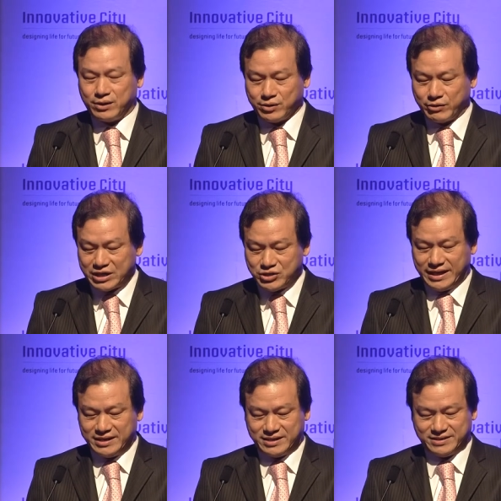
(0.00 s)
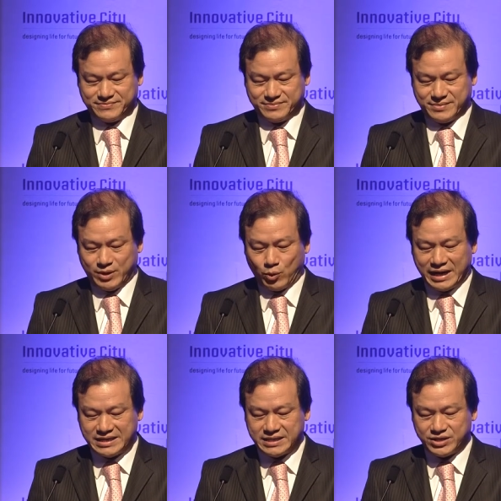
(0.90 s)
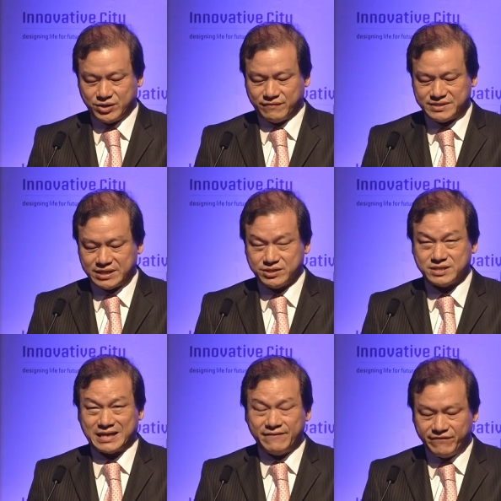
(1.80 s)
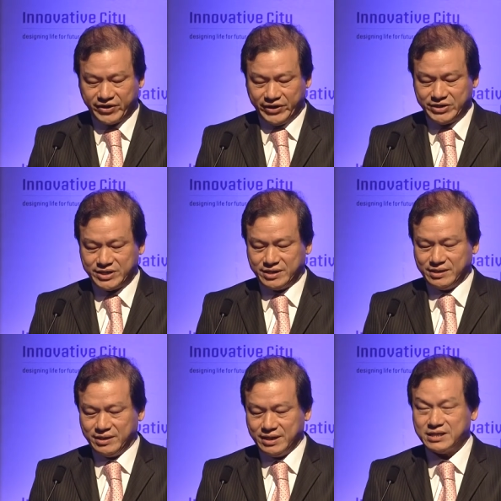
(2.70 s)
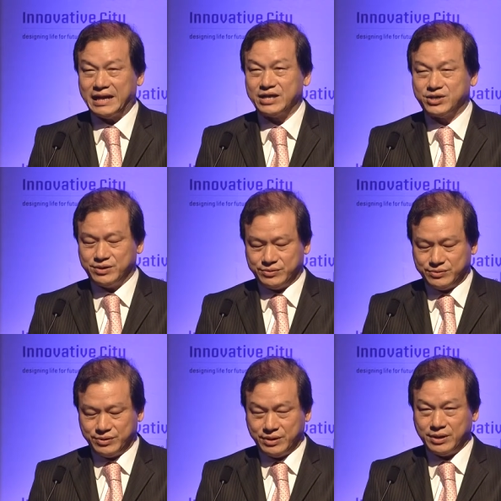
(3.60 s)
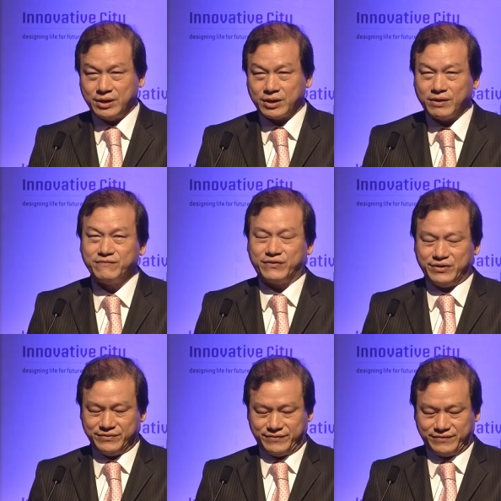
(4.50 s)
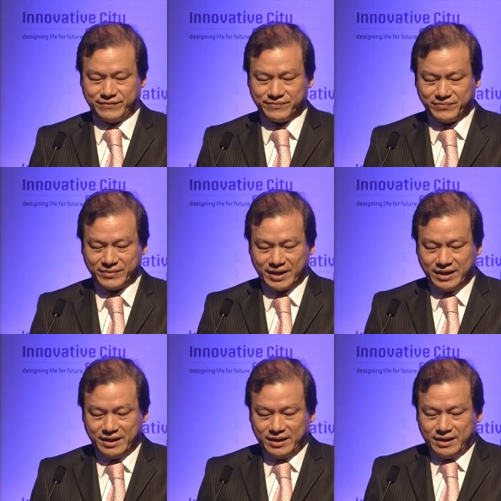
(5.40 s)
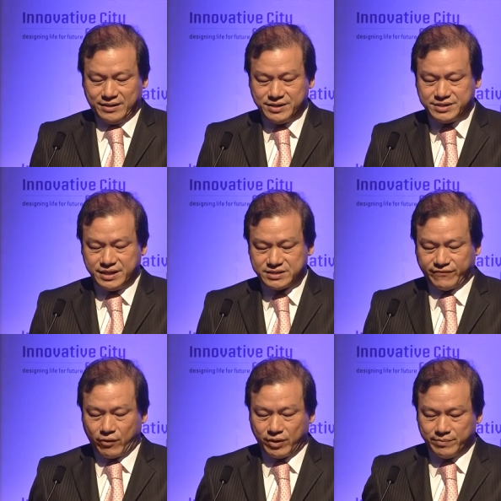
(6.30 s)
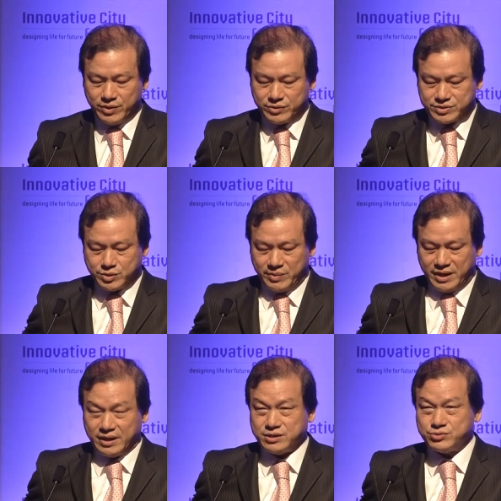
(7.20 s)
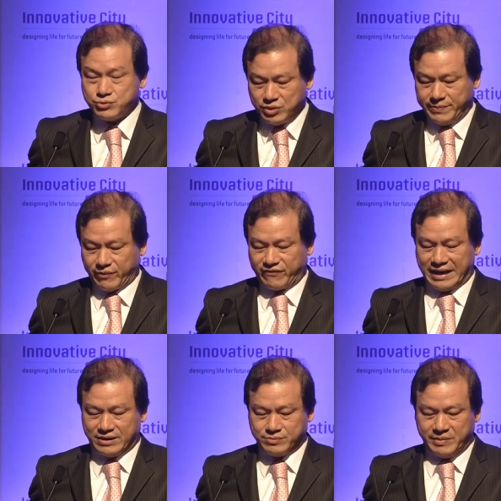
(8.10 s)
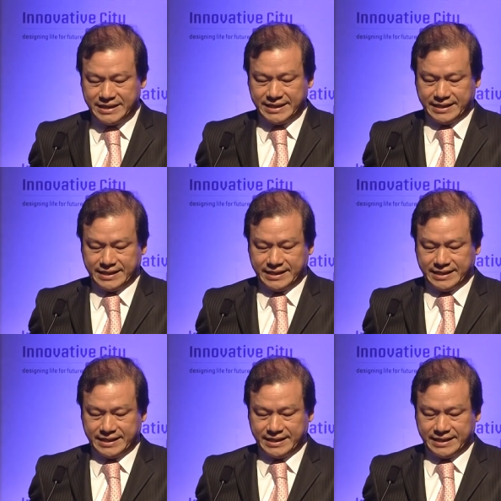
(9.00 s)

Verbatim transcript: このイノベーティブ・シティ・フォーラム都市とライフスタイルの未来を描くにお招きに預かり大変光栄でございます。